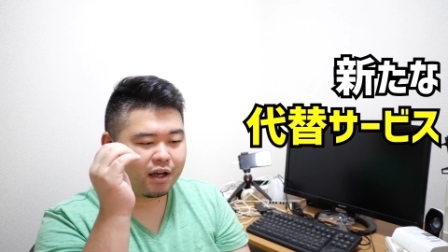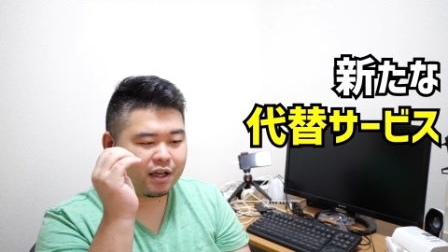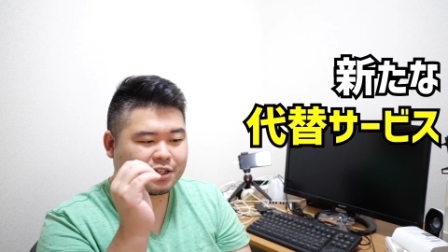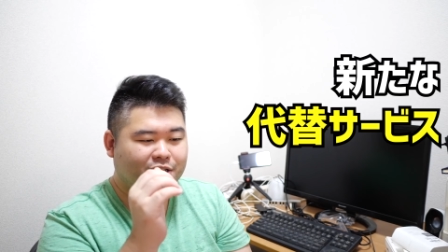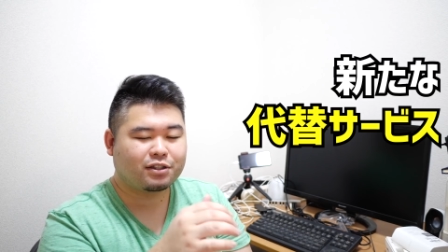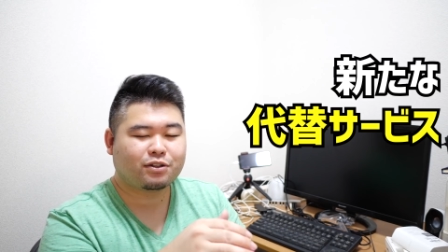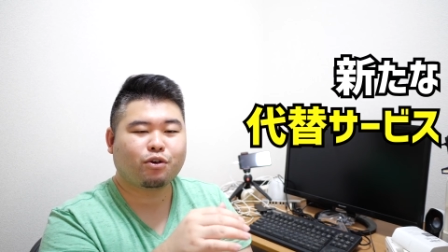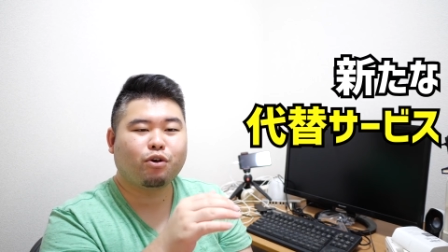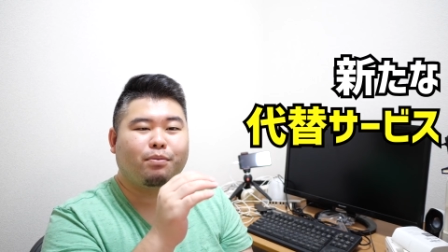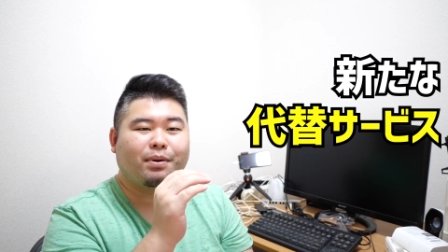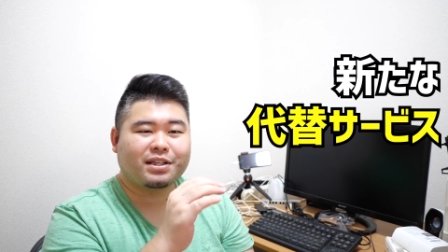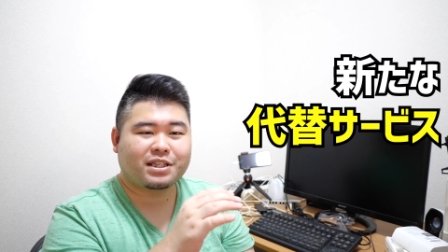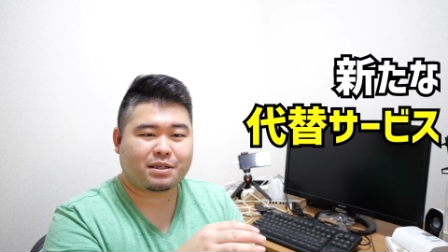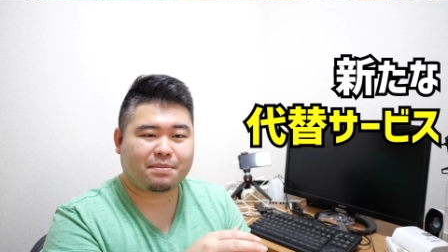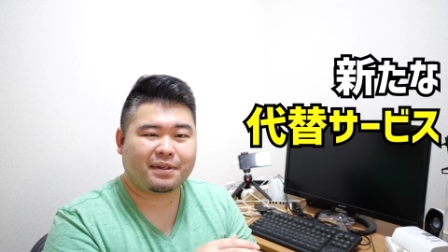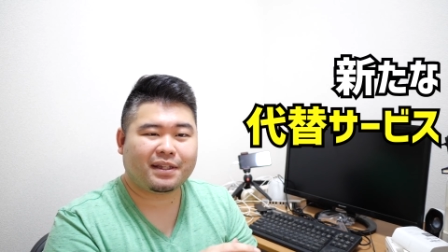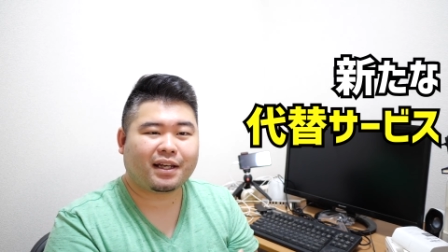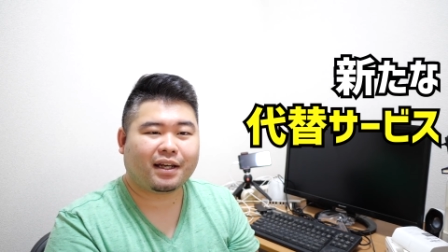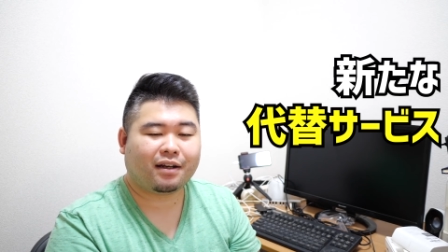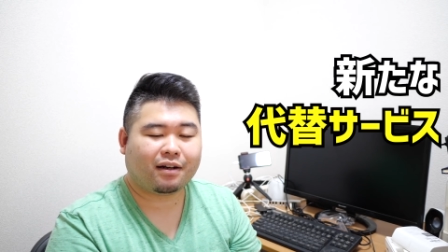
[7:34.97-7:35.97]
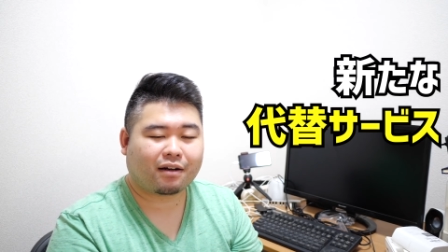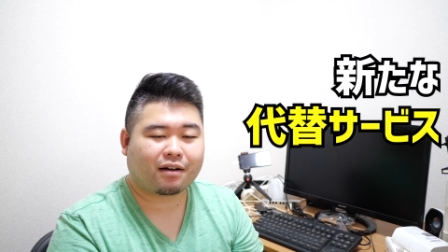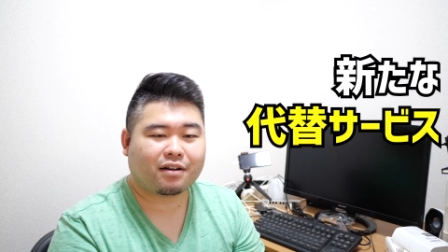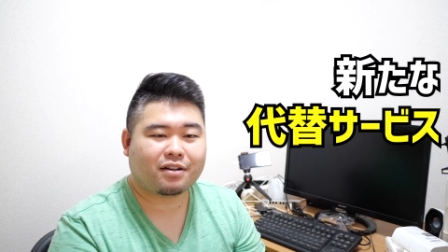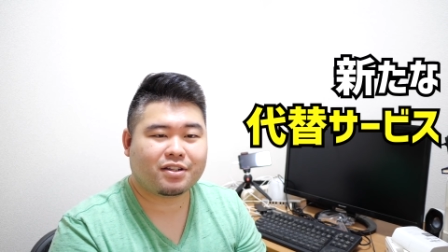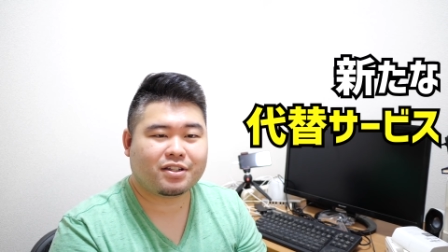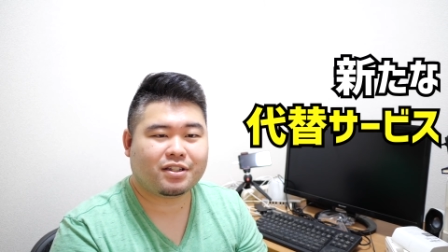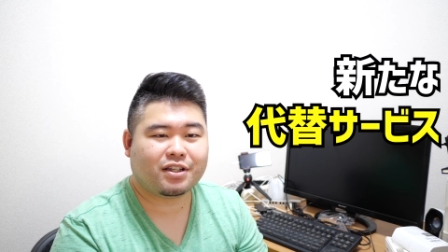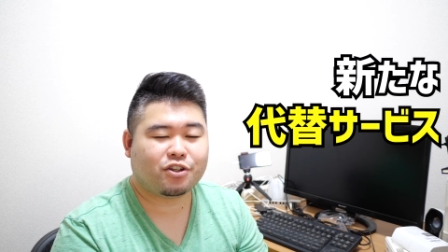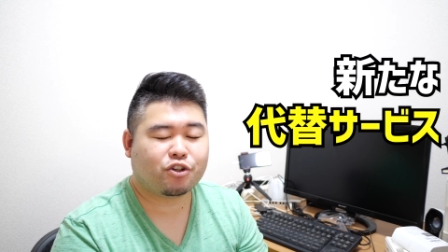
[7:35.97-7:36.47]
発送待ちみたいな
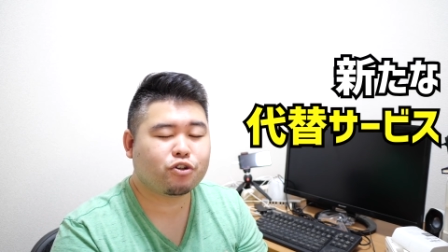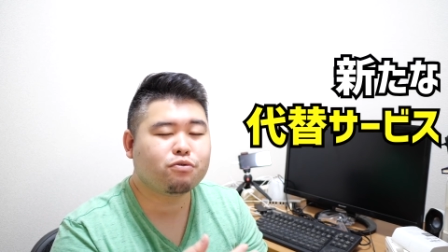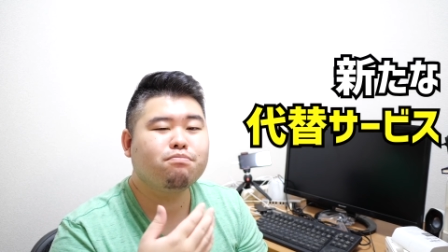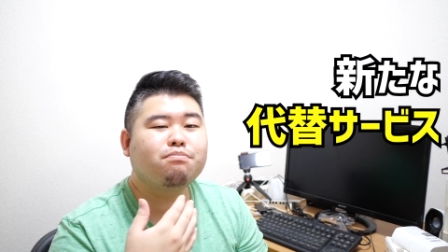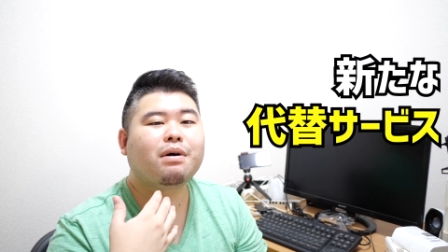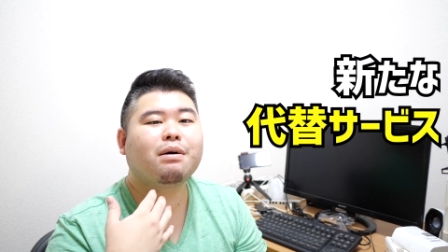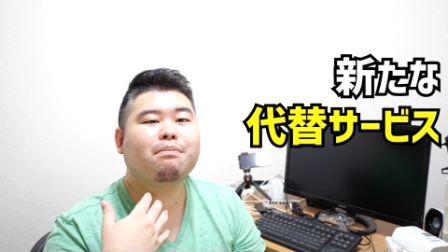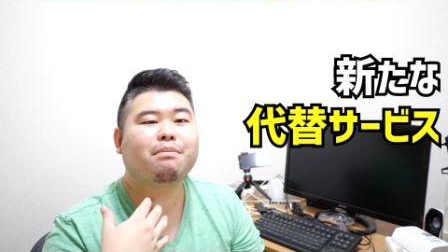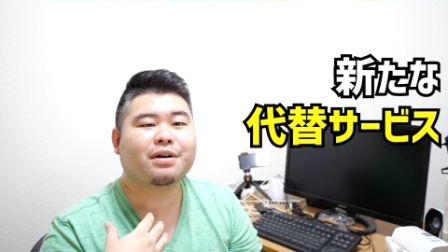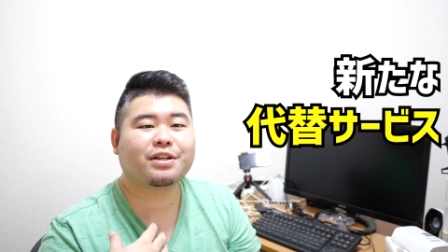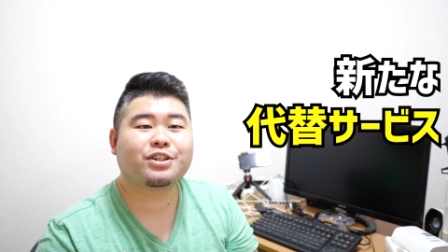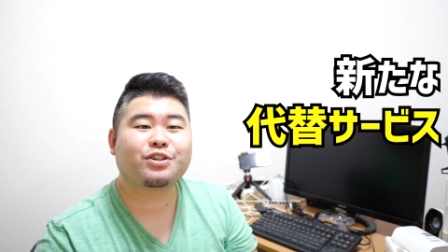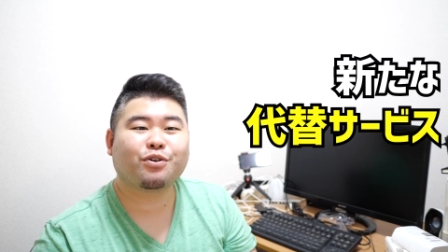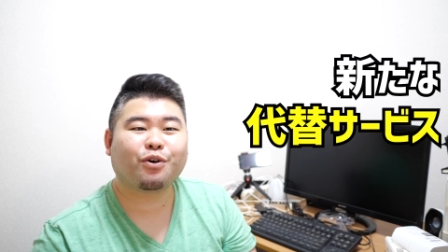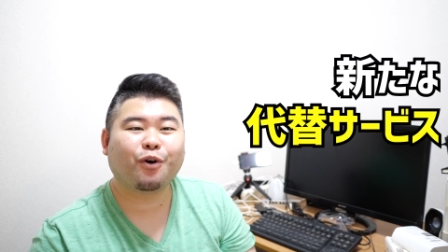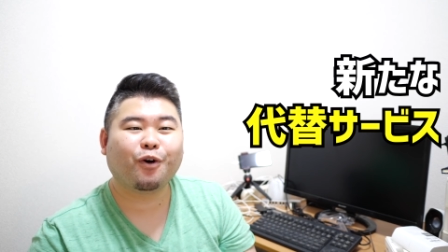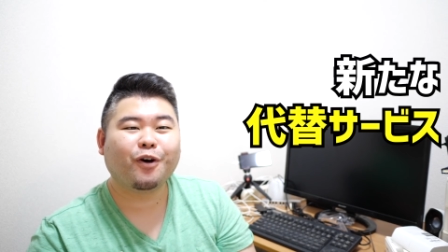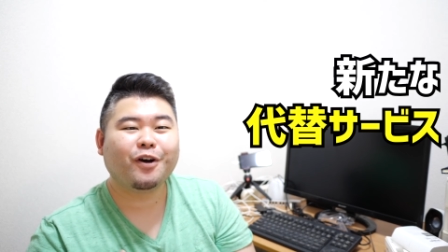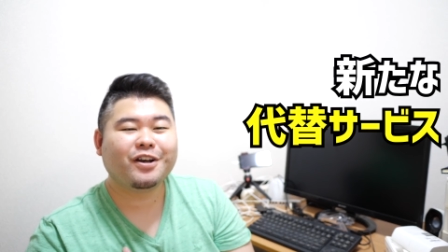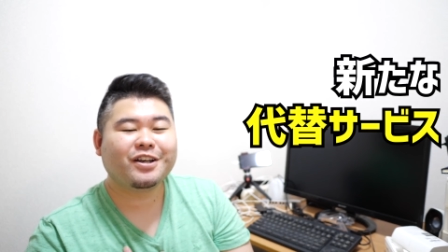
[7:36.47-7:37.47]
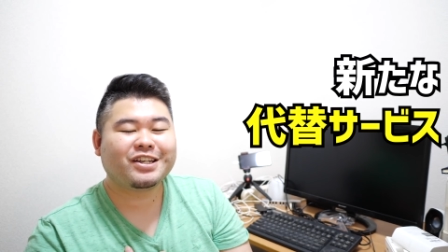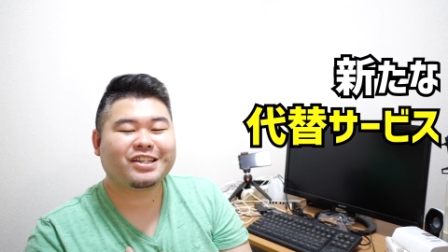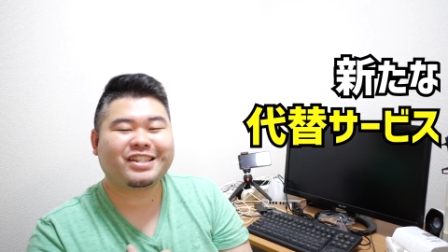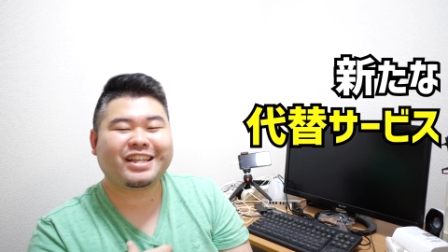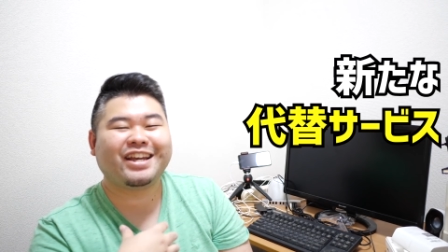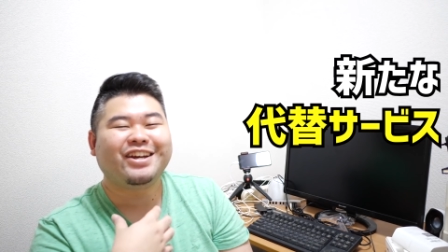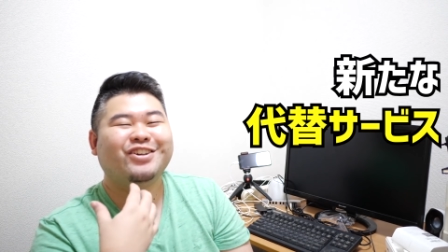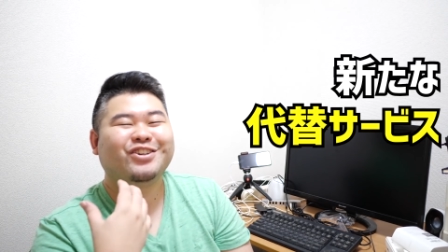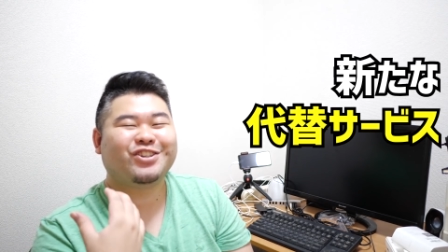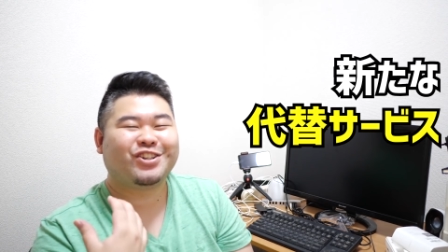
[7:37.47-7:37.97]
感じで、順番待ちをし
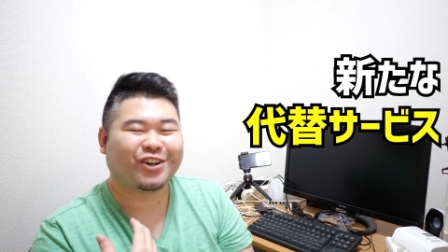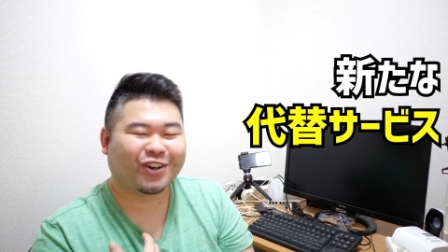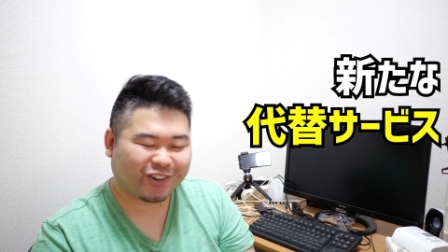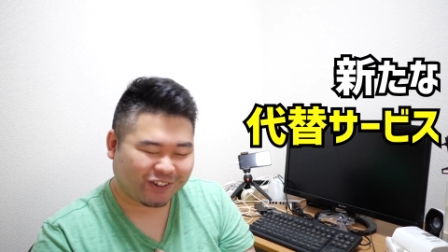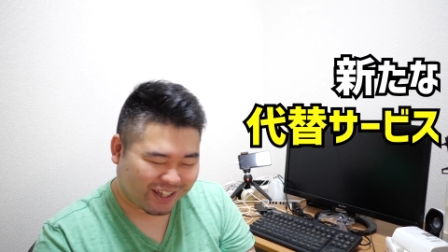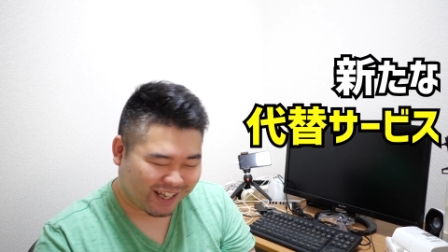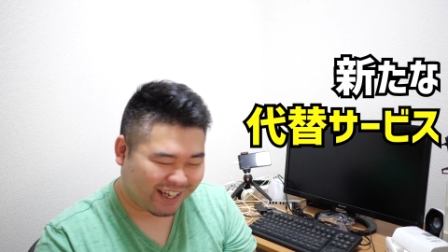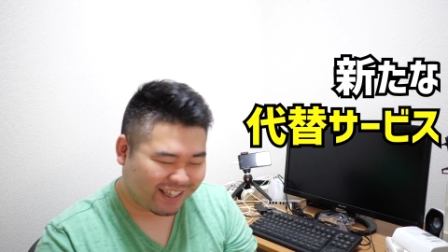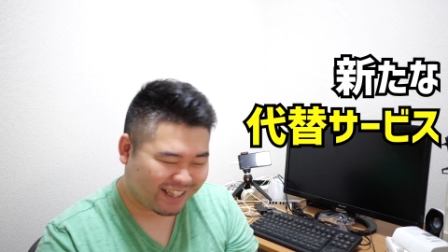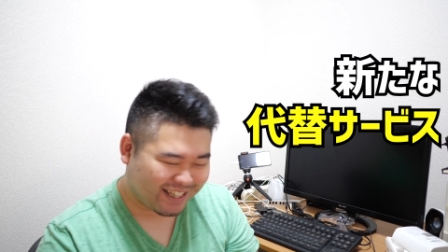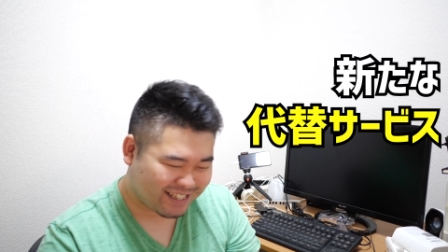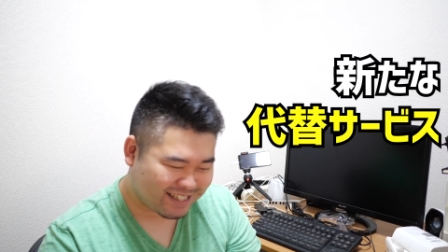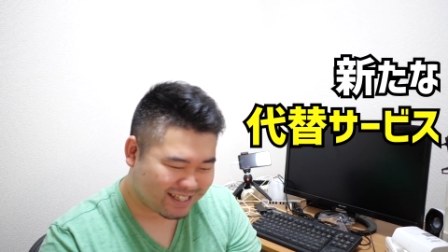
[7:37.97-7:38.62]
ている状態で